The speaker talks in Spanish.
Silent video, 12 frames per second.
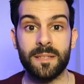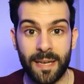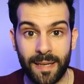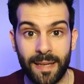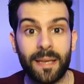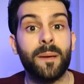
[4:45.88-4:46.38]

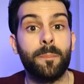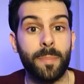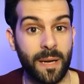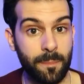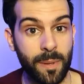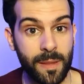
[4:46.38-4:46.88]
ya que,
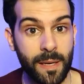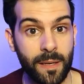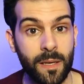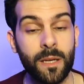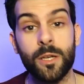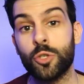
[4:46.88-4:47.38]
para
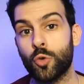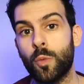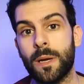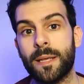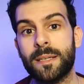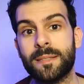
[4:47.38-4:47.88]
empezar,
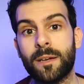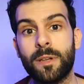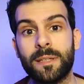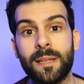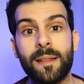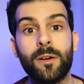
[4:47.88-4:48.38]
Suwalki está
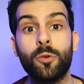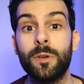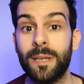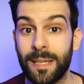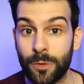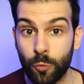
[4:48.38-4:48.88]
conectada con
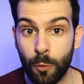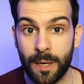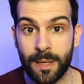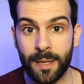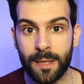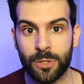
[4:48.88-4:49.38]

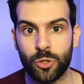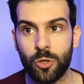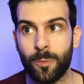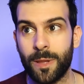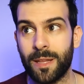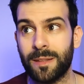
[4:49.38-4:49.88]
Lituania solo
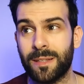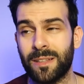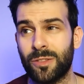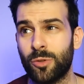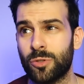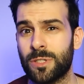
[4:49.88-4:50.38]
mediante
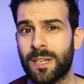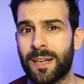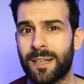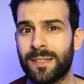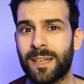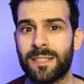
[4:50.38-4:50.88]
dos
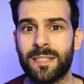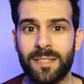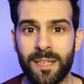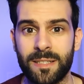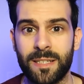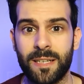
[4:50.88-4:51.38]
carreteras
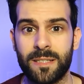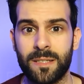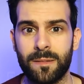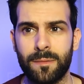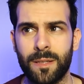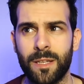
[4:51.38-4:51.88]

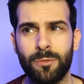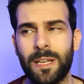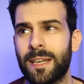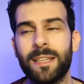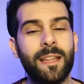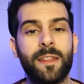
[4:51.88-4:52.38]
estrechas y una
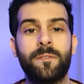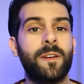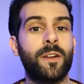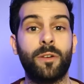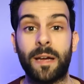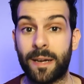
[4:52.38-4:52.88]
línea de
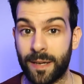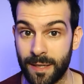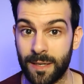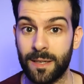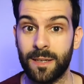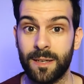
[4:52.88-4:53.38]

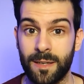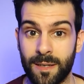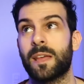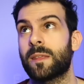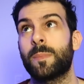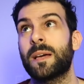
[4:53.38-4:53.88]
ferrocarril.
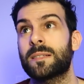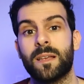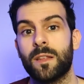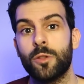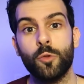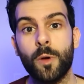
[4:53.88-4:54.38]
Además,
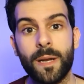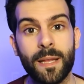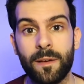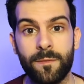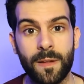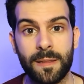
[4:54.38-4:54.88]
no
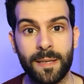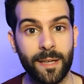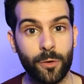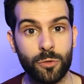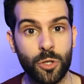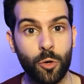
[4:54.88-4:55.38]
haría falta que
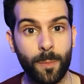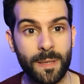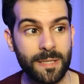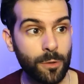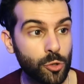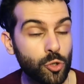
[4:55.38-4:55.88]
Rusia
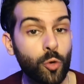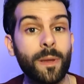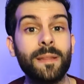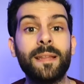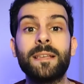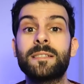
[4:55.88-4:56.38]
ocupase los
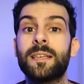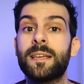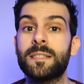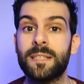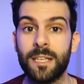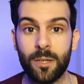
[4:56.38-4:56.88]

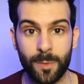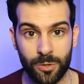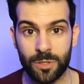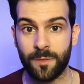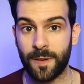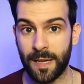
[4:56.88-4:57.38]
96
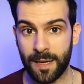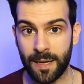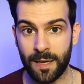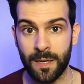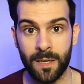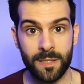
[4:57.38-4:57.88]
kilómetros de
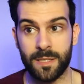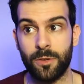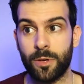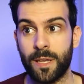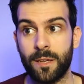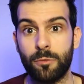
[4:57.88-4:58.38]
franja,
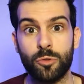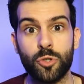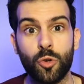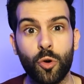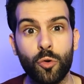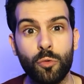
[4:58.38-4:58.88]
sino que
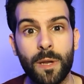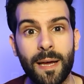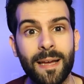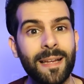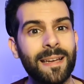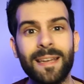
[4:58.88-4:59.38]
incluso con
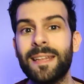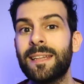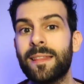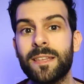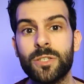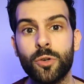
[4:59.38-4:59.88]
una
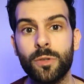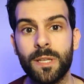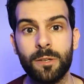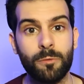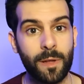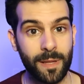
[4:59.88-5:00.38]
línea
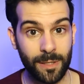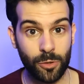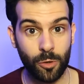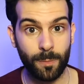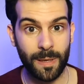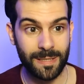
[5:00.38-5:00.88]
discontinua de
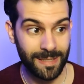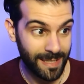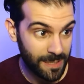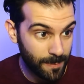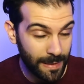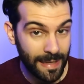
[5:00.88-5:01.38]
tropas
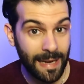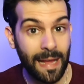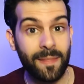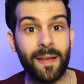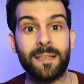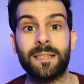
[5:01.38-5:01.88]

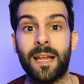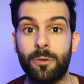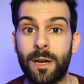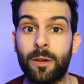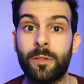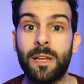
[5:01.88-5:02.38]
desplegadas a lo
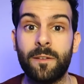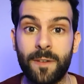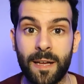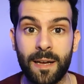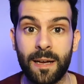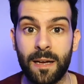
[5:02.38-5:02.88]
largo de la
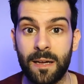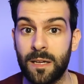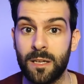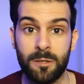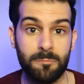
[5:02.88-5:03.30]
franja,